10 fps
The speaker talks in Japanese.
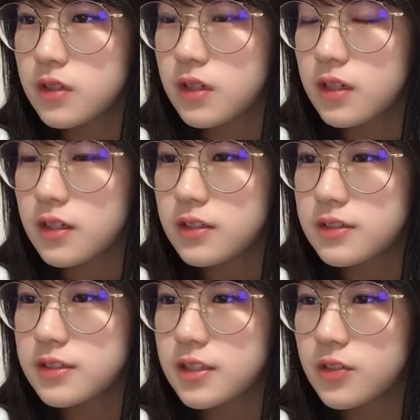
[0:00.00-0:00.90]
花道
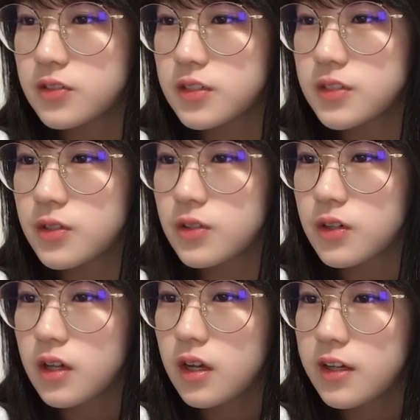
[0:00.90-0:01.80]
の
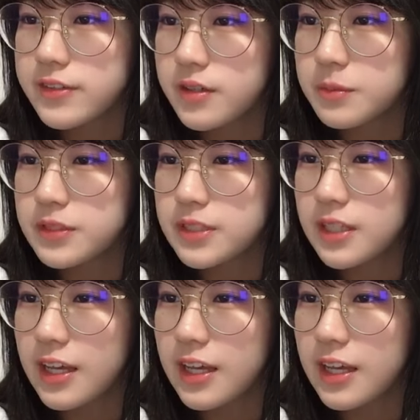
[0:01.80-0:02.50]
下の通路